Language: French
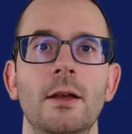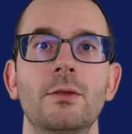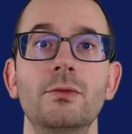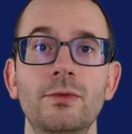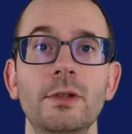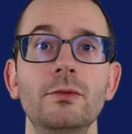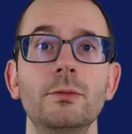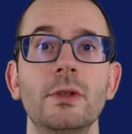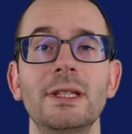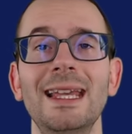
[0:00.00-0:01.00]
Vous devez vous
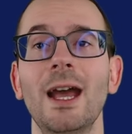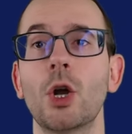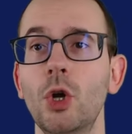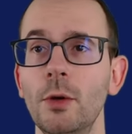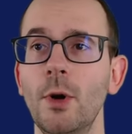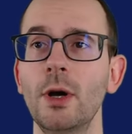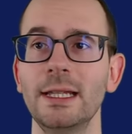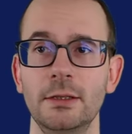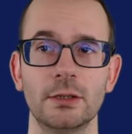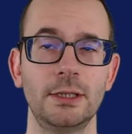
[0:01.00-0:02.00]
demander comment
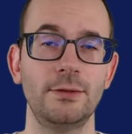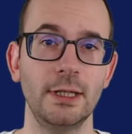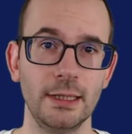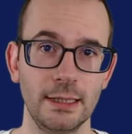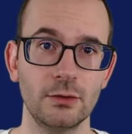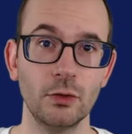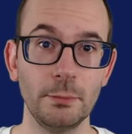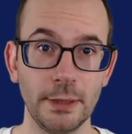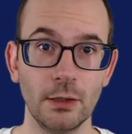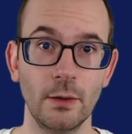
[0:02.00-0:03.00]
identifier des zones
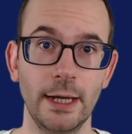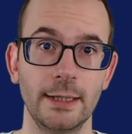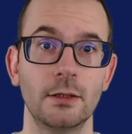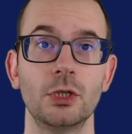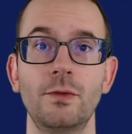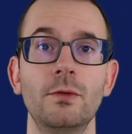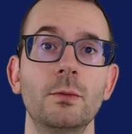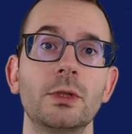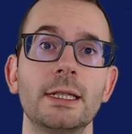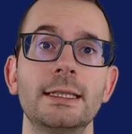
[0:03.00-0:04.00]
POI. Je vais vous
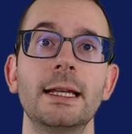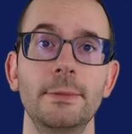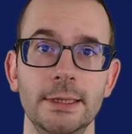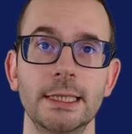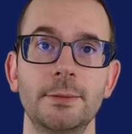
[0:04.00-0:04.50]
montrer ça immédiatement.